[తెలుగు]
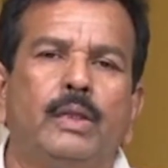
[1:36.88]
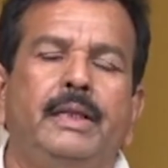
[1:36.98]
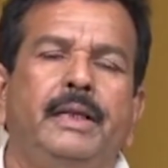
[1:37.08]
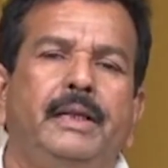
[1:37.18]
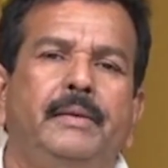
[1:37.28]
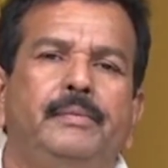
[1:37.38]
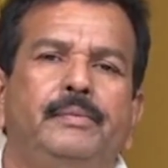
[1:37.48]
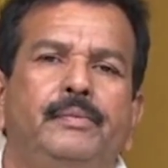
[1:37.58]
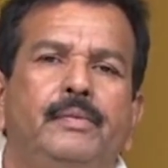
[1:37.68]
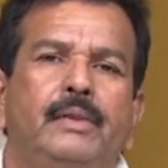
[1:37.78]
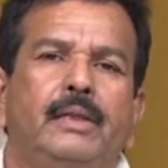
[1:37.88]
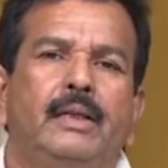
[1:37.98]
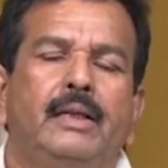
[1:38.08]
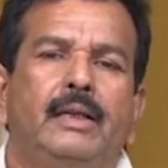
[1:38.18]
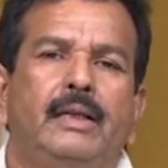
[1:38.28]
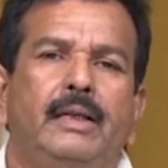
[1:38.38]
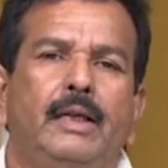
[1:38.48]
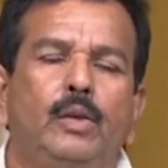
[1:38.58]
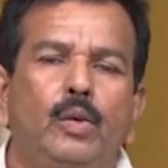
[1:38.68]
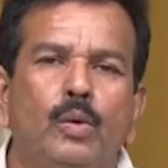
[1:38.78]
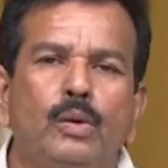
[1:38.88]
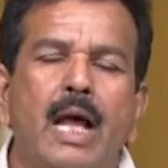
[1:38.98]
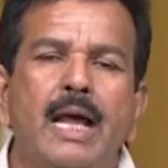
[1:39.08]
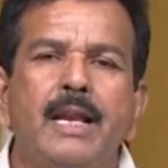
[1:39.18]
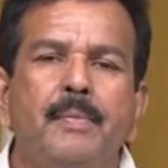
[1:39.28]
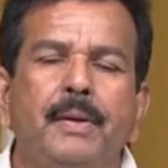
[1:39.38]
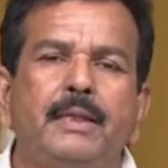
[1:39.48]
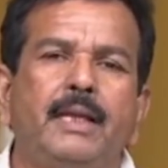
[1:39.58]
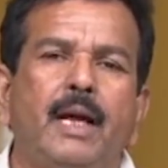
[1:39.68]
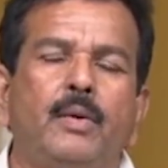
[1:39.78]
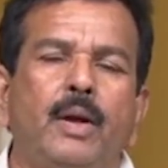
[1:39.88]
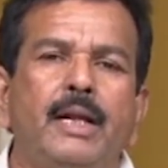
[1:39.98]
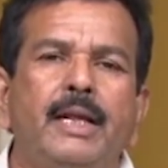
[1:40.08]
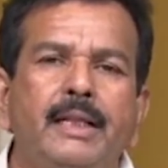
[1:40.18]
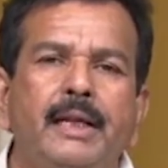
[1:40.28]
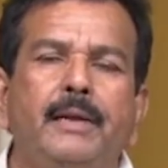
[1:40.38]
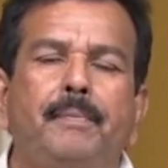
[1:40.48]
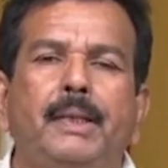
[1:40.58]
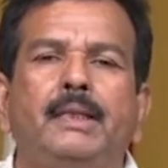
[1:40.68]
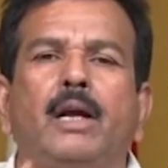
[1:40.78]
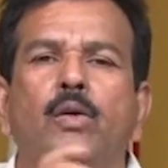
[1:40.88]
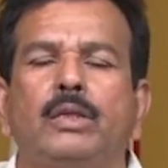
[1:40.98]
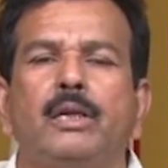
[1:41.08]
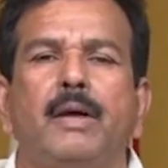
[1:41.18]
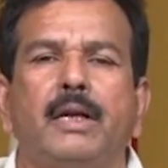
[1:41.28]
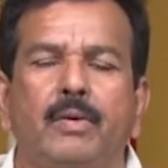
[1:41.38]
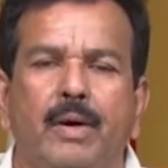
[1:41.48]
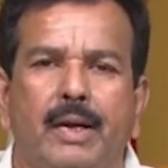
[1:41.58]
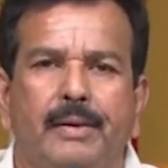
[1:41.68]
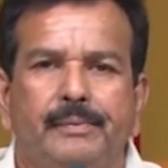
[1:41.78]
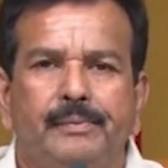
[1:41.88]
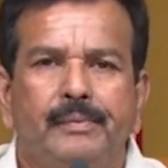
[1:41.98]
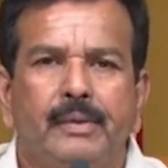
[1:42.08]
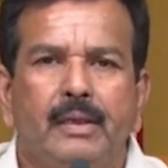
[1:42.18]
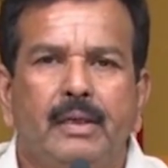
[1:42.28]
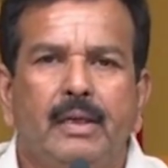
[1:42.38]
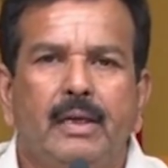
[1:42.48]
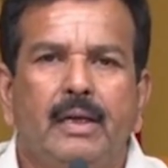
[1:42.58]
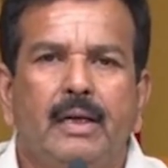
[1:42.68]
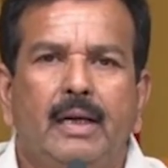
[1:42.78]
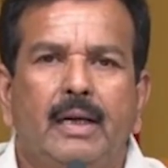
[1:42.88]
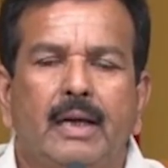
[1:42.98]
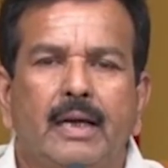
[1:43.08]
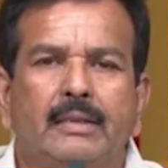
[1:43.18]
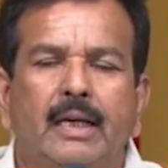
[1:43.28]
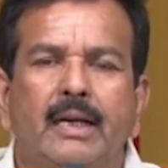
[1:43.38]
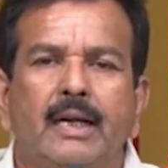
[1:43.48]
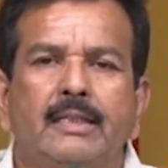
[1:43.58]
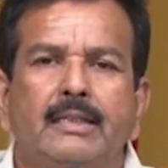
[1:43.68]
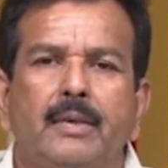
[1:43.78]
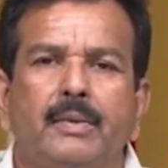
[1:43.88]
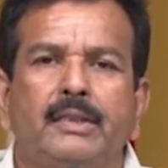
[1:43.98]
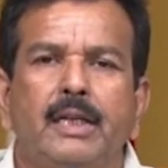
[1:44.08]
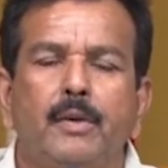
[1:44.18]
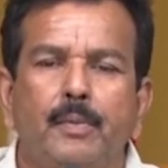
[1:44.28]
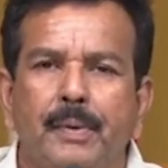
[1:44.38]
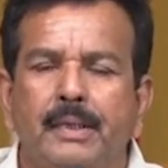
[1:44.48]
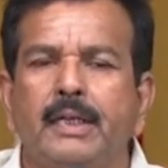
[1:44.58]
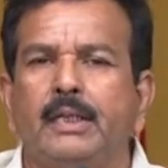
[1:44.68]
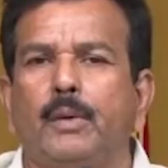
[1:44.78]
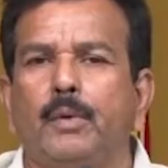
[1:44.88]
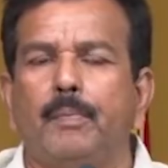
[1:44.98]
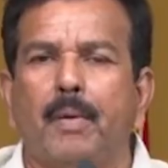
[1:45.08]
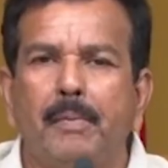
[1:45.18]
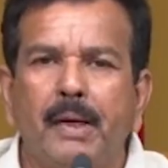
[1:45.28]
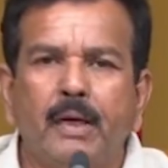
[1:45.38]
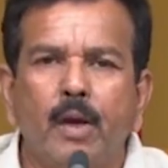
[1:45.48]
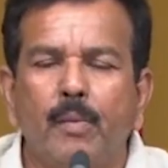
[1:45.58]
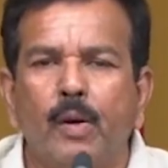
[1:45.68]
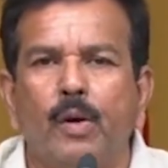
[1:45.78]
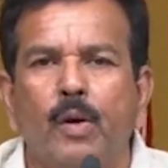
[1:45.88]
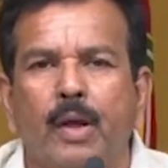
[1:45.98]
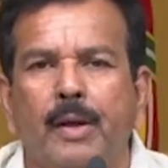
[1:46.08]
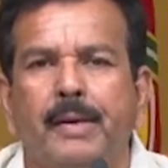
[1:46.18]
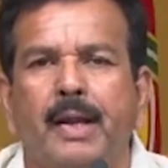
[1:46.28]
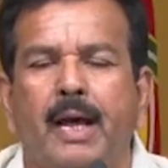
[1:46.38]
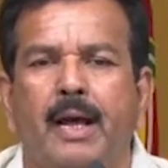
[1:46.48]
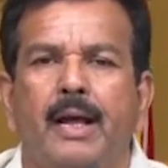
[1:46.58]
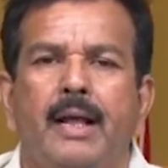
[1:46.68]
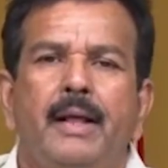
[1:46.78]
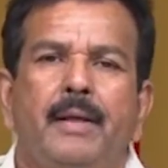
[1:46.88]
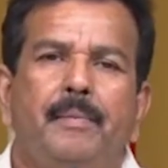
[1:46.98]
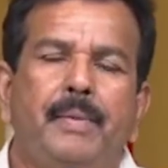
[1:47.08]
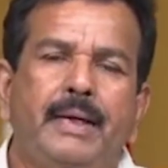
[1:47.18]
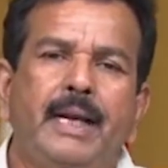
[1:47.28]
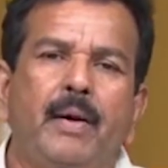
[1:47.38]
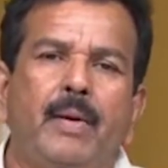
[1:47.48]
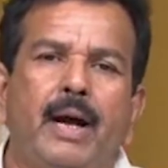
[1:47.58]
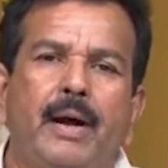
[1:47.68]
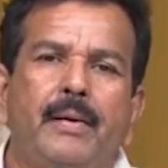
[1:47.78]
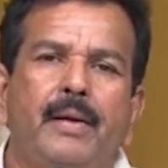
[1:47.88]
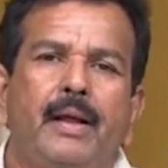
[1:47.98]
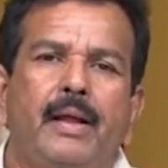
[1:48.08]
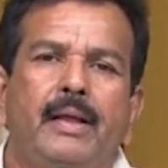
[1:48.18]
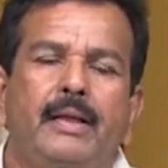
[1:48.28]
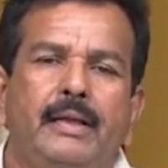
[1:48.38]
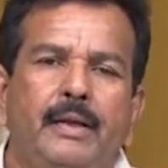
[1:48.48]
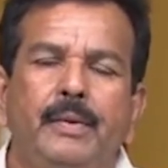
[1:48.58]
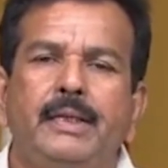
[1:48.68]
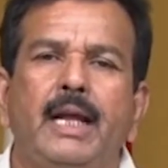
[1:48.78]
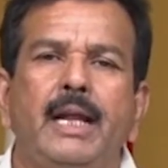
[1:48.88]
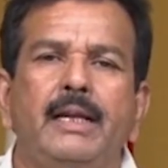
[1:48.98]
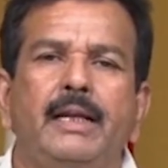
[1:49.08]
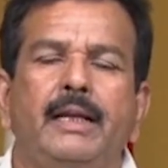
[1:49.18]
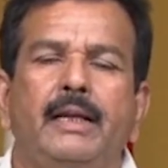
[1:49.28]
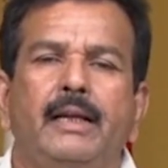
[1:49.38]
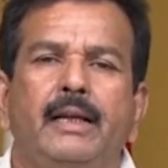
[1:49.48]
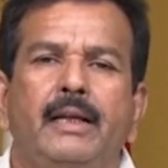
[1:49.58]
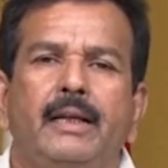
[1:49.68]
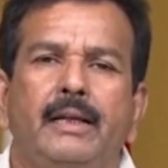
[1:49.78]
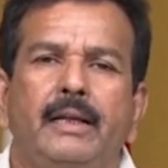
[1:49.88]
ఏ ఊరిది ఎందుకు దాన్నే పిలిచారు అనేది పెద్ద క్వశ్చన్ మార్క్ వాళ్ళ కన్సల్టెన్సీ సంస్థ నేను పిలిచేటప్పుడు పబ్లిక్ డొమైన్లో ఏమైనా పెట్టావా ఈ విషయాన్ని